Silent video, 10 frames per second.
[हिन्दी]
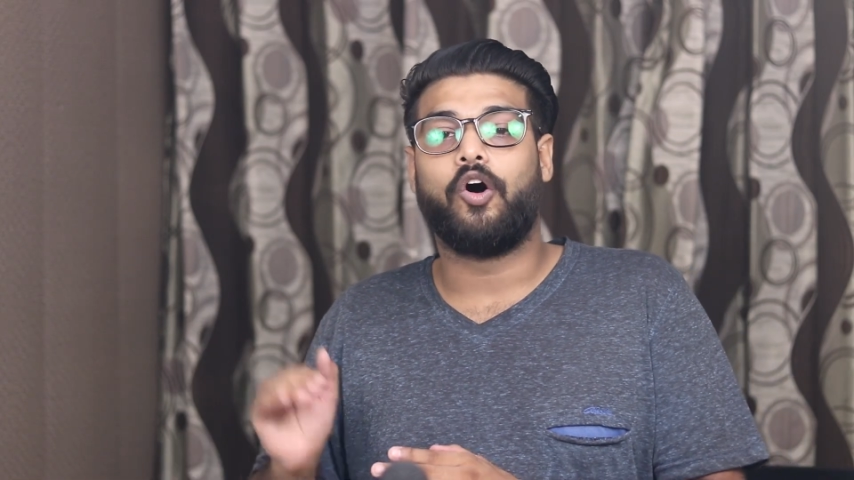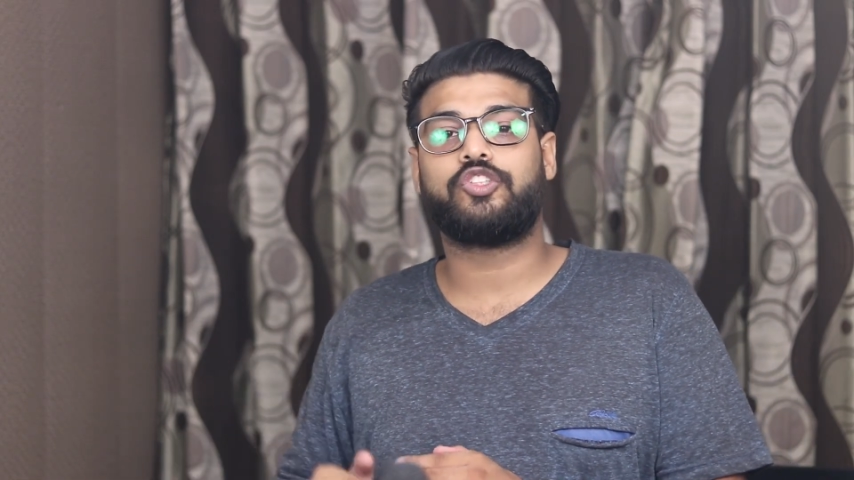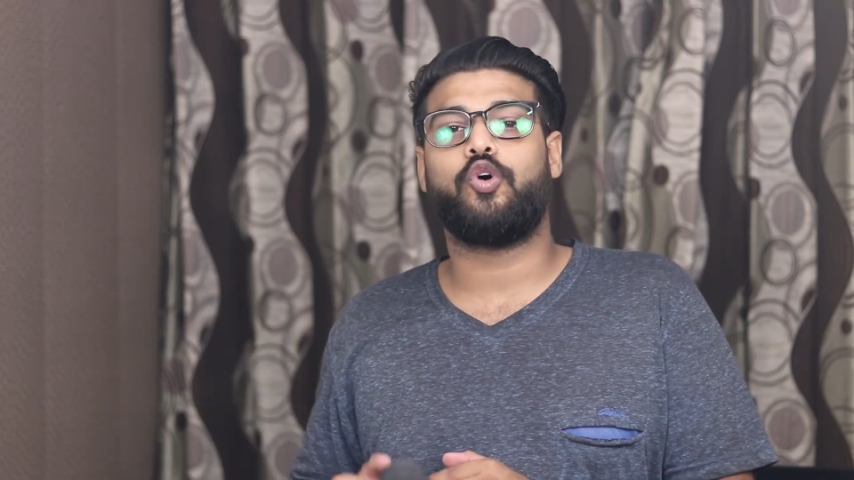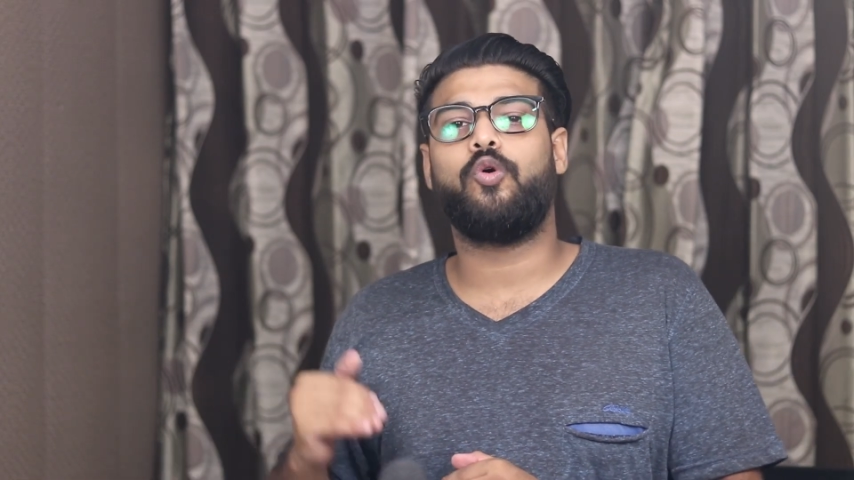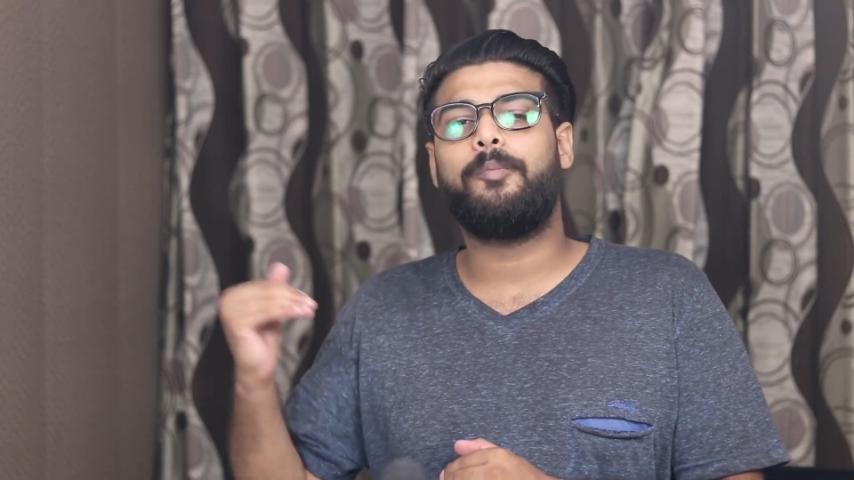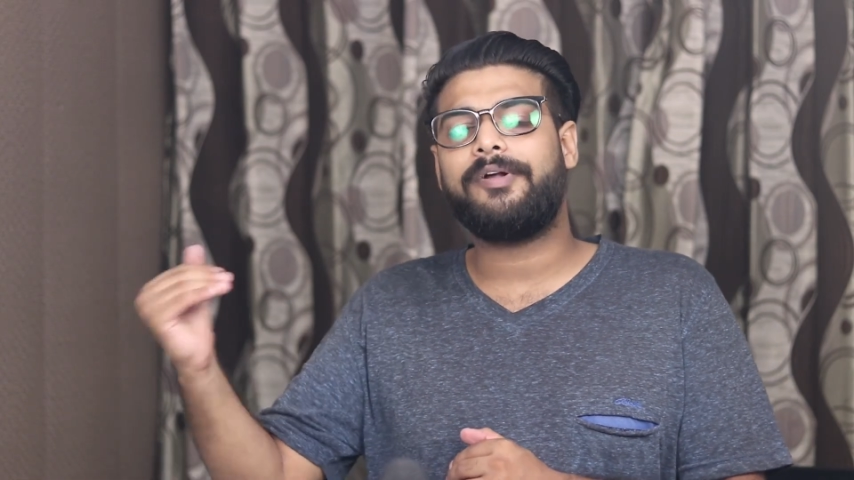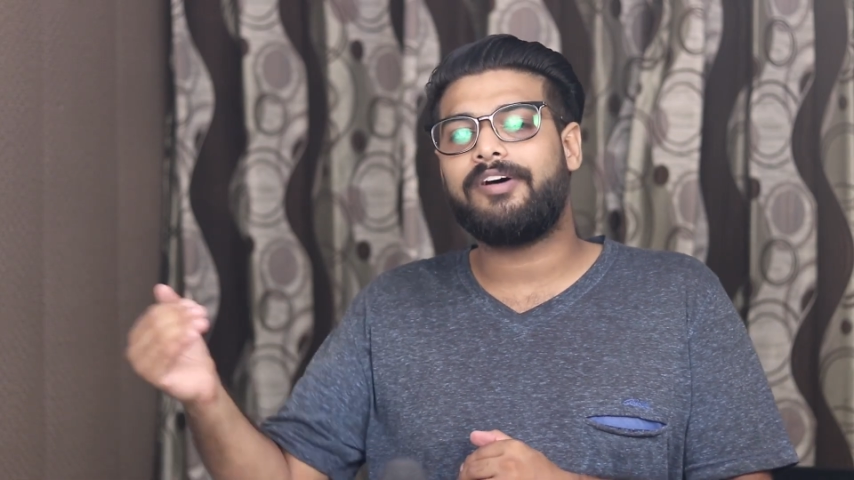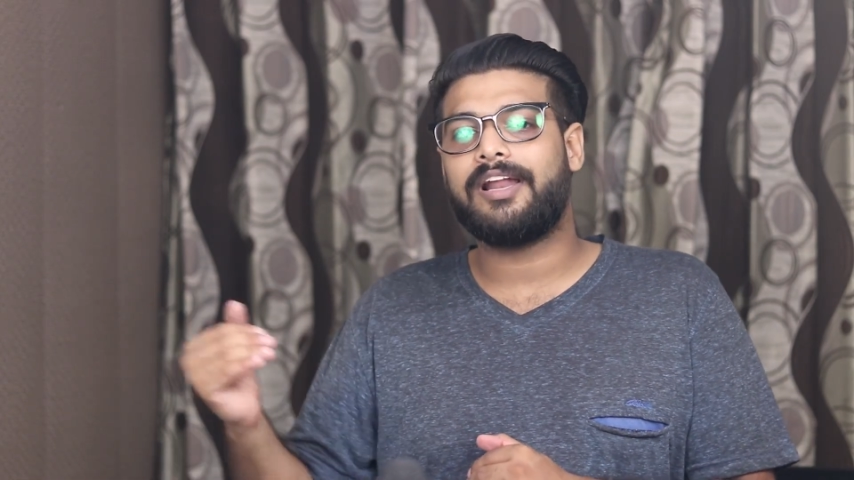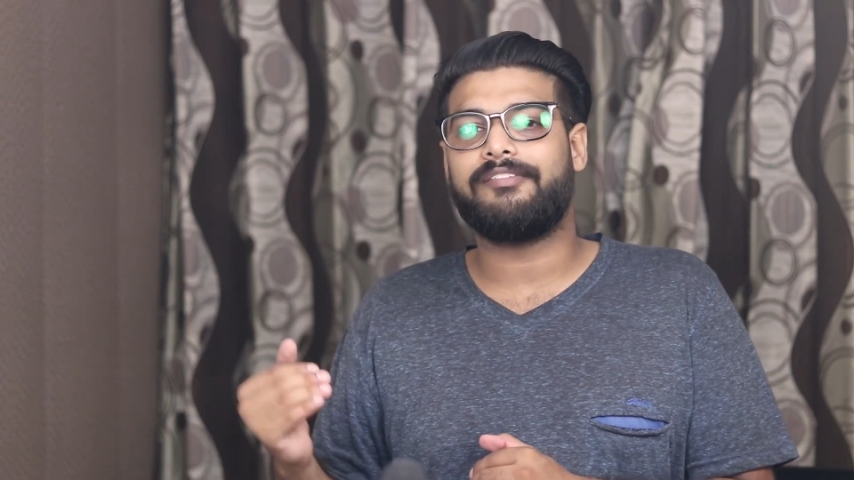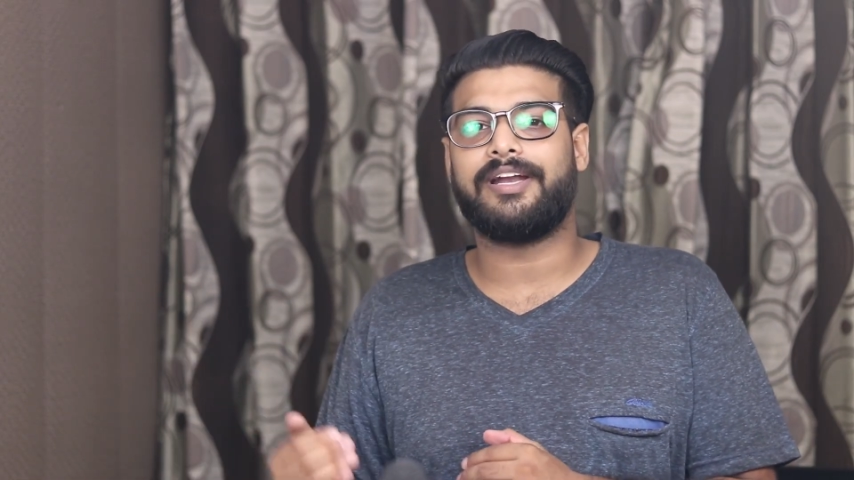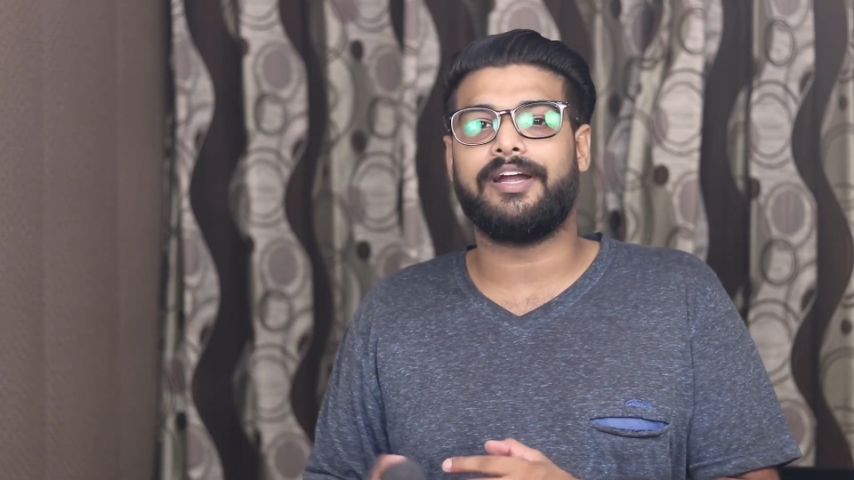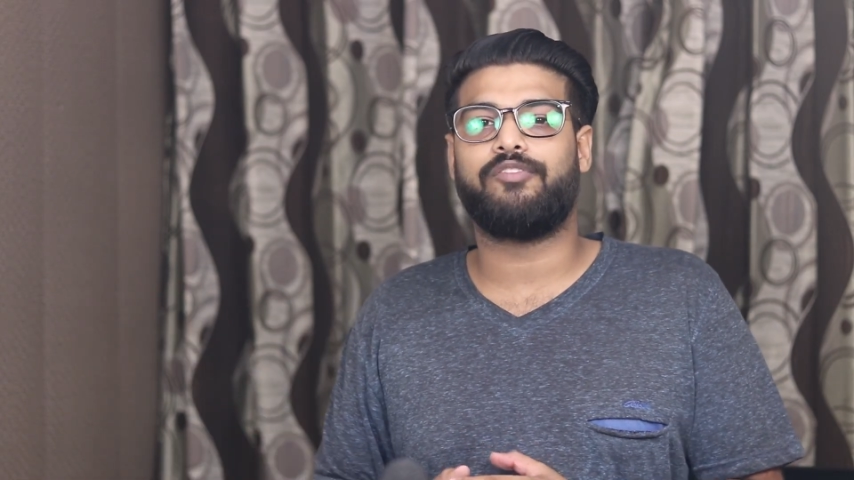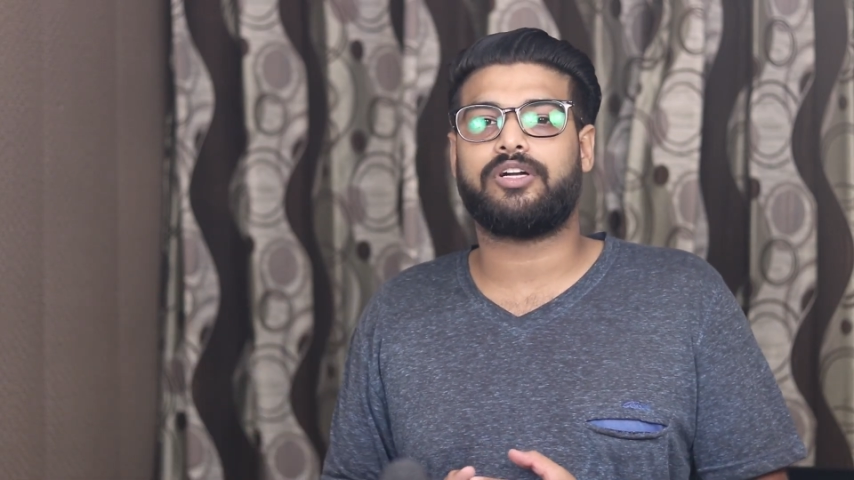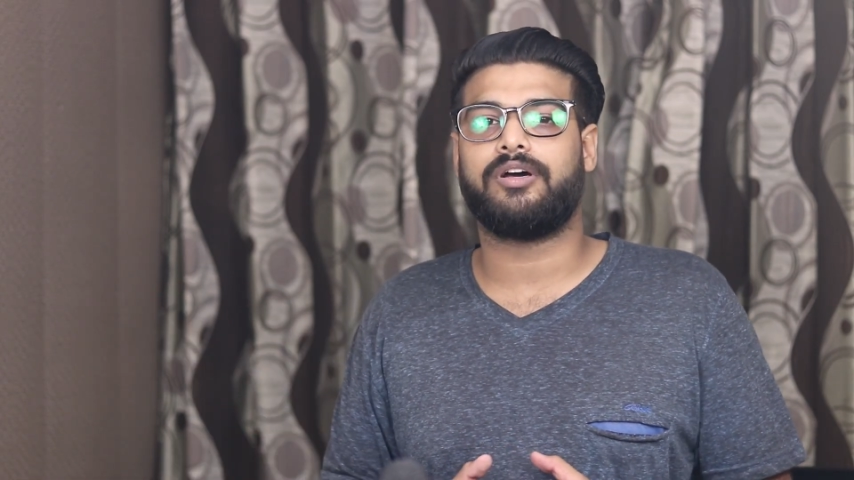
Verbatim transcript: और जो ऊपर वाला वेरिएंट है वो